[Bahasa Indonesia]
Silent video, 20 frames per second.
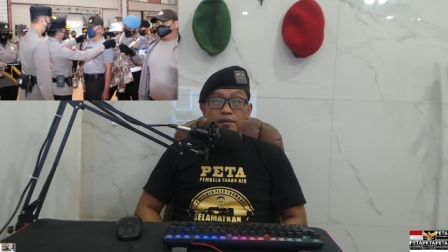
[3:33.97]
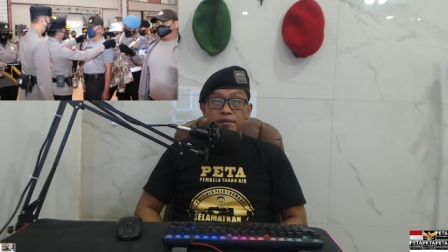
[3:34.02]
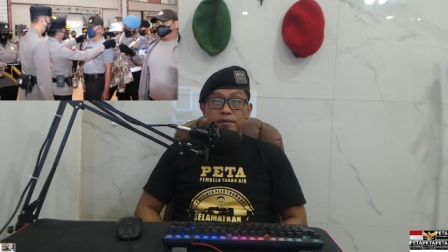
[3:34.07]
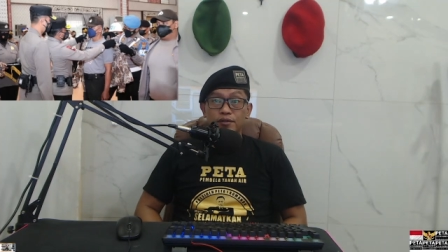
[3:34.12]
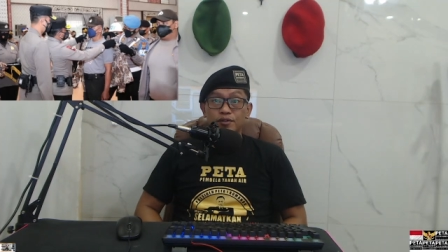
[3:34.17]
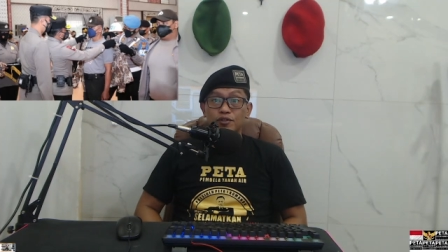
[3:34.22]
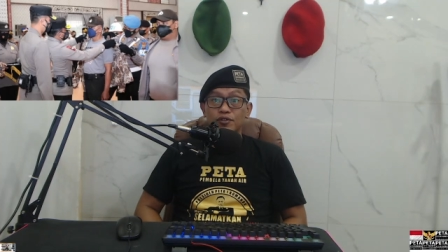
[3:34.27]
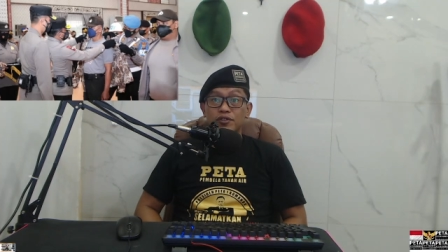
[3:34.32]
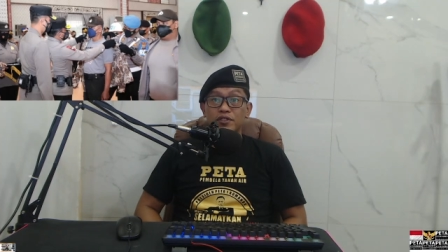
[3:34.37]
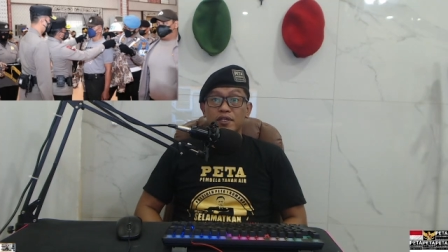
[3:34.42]

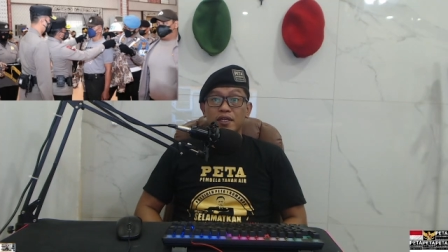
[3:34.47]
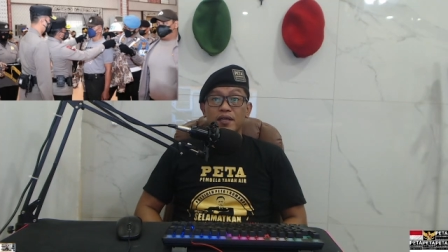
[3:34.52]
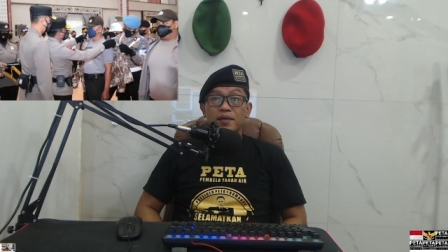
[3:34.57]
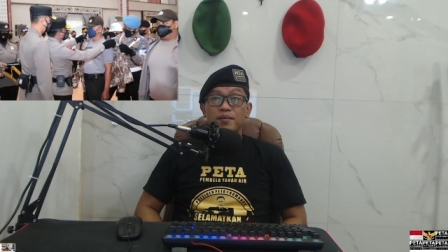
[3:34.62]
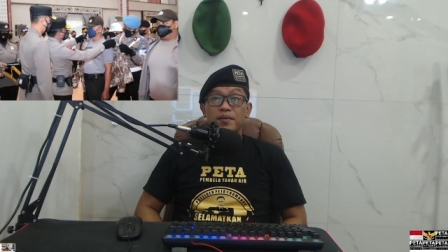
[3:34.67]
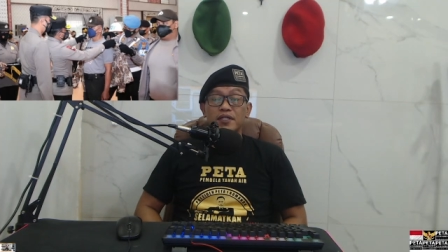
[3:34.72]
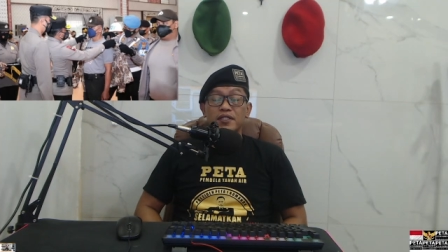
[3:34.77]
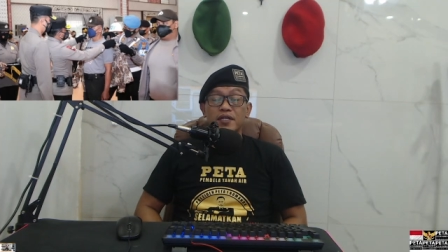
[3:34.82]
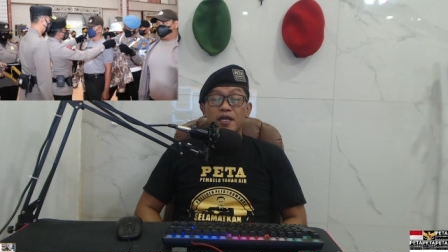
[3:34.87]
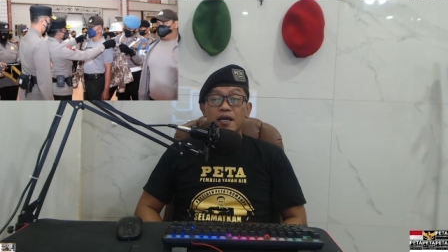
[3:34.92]
khususnya yang
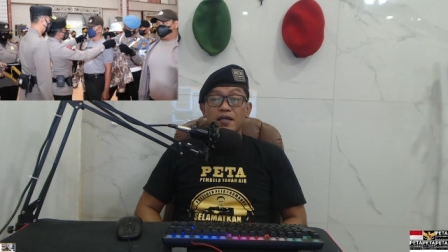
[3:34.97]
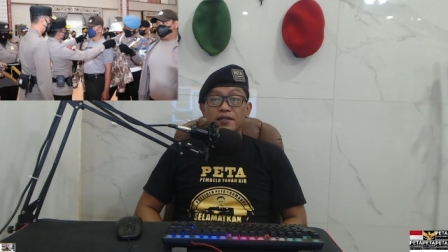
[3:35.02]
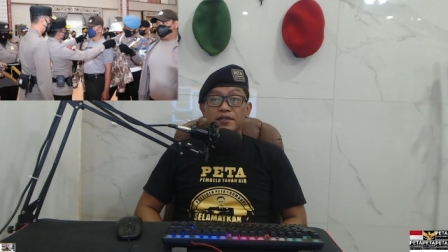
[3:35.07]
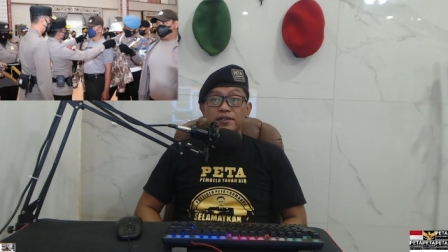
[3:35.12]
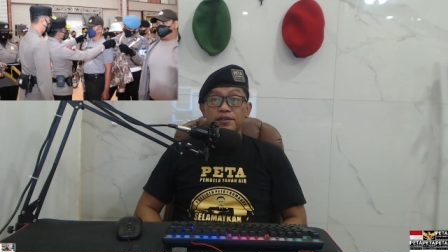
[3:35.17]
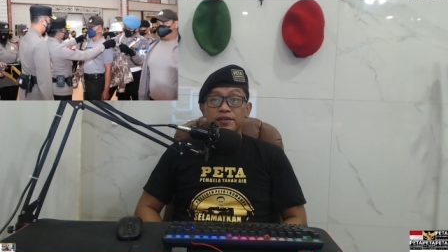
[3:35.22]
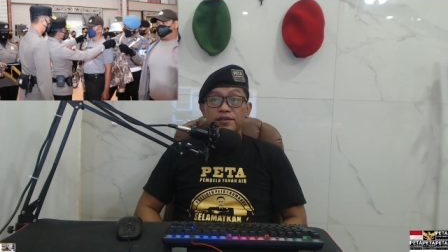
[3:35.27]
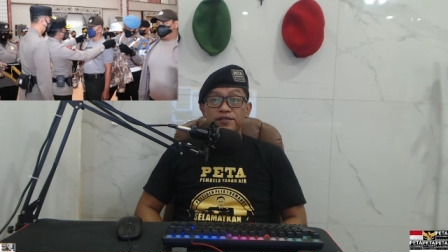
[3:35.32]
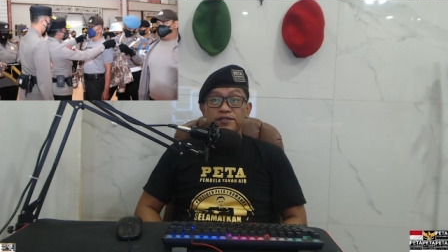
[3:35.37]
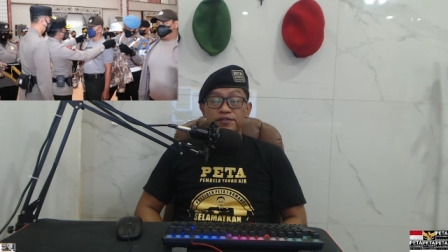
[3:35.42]
masih
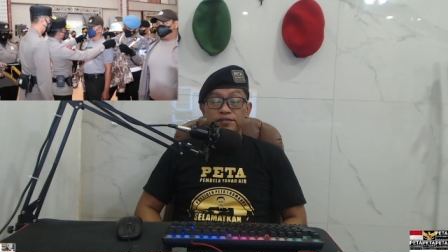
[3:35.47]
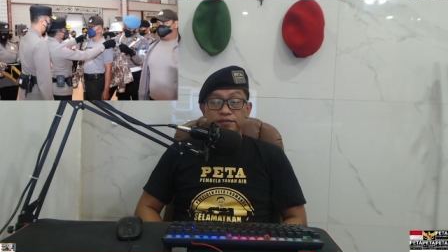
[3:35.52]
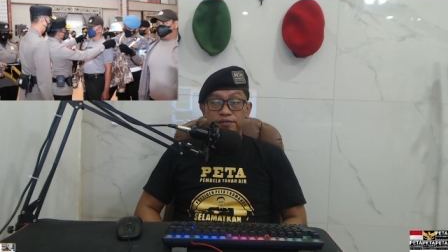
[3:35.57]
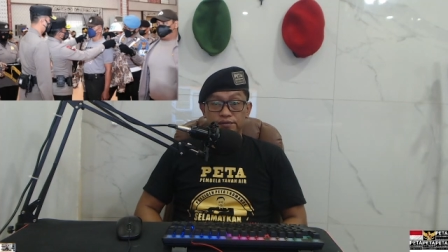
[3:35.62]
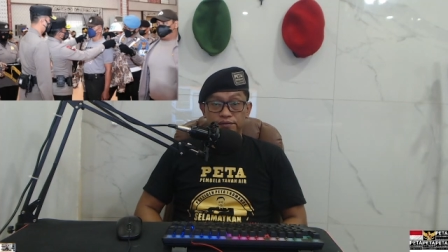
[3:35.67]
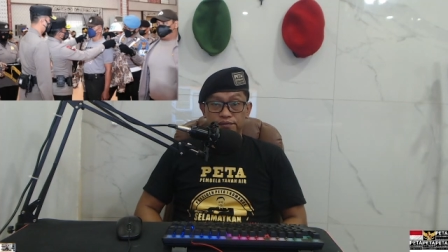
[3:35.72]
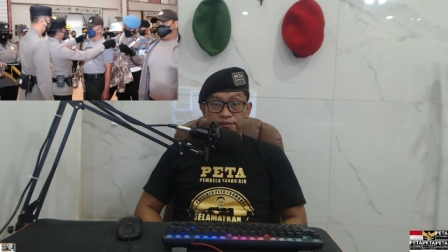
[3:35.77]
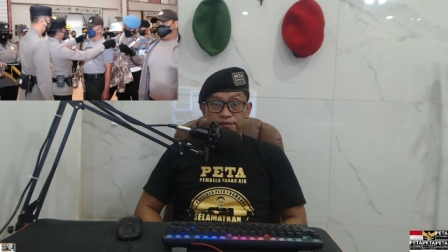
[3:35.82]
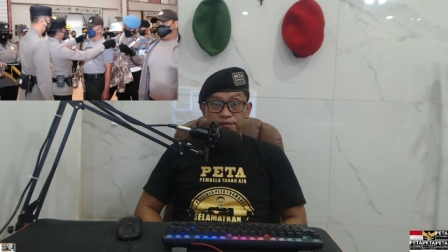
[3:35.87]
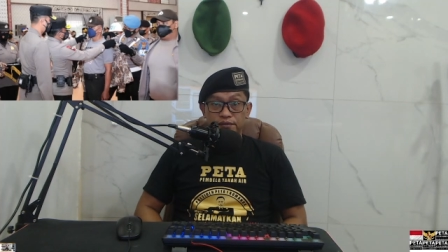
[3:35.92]
aktif
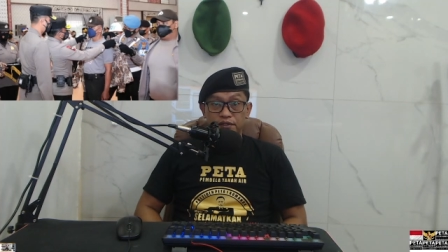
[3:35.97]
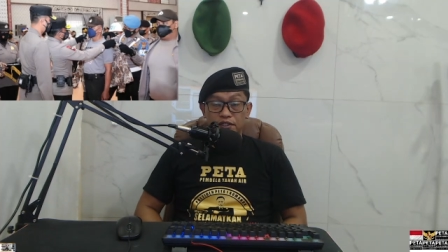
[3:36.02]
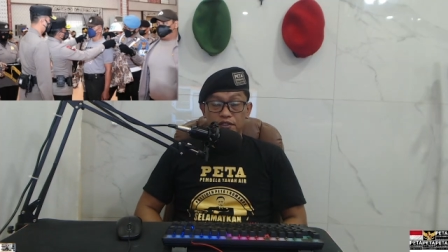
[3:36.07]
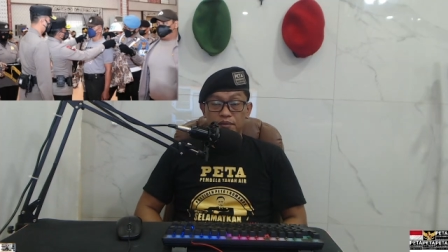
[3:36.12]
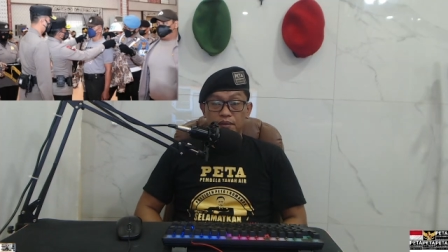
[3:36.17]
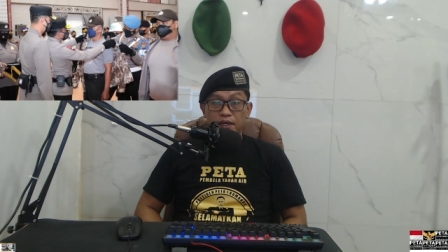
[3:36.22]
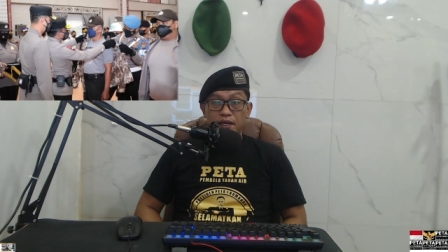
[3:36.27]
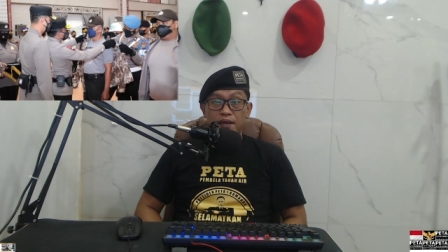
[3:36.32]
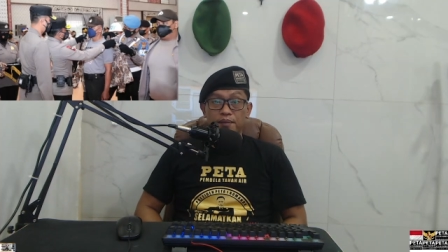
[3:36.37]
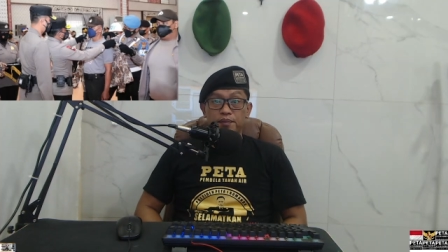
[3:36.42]

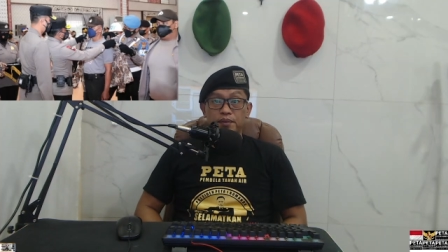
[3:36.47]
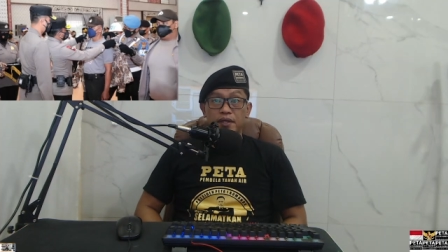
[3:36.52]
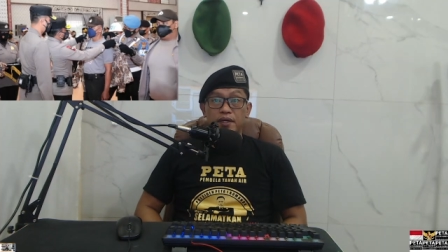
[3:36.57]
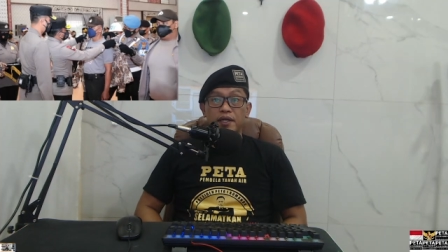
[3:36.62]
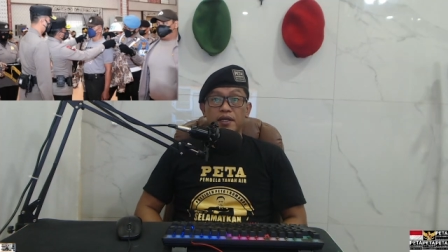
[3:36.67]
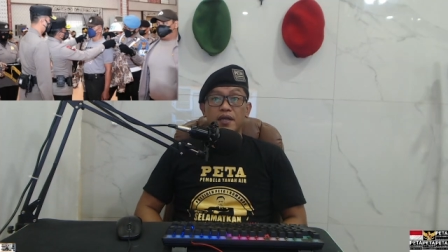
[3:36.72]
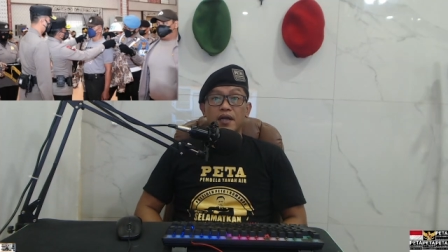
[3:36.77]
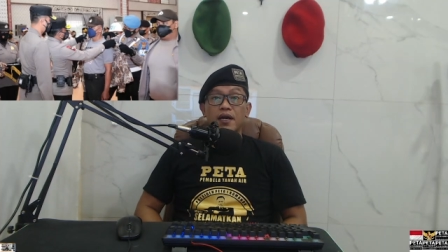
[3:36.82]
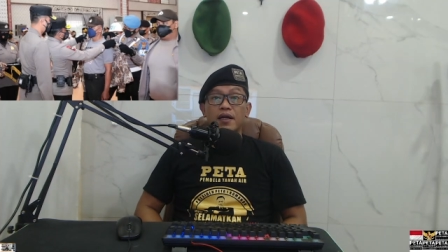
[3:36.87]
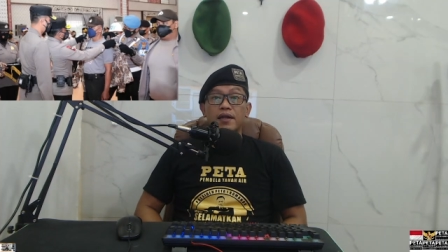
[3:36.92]
sebagai abdi
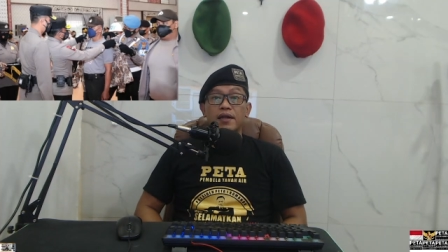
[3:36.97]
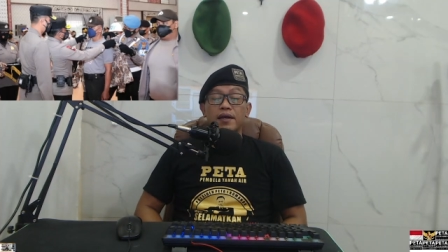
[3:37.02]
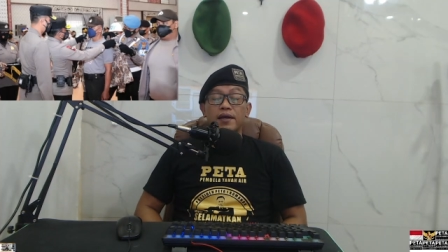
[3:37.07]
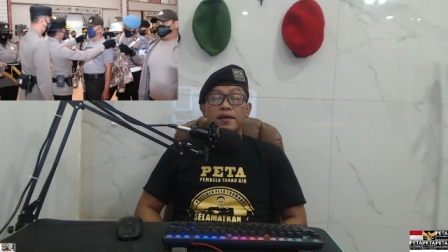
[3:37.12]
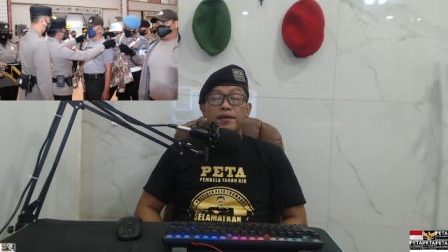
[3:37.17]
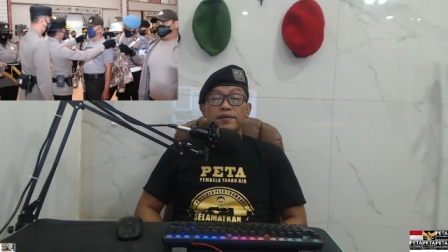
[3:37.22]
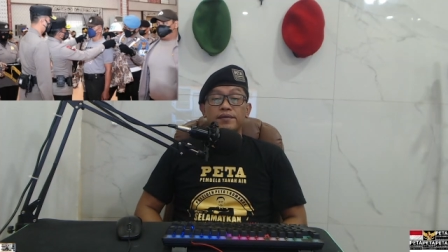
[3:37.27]
negara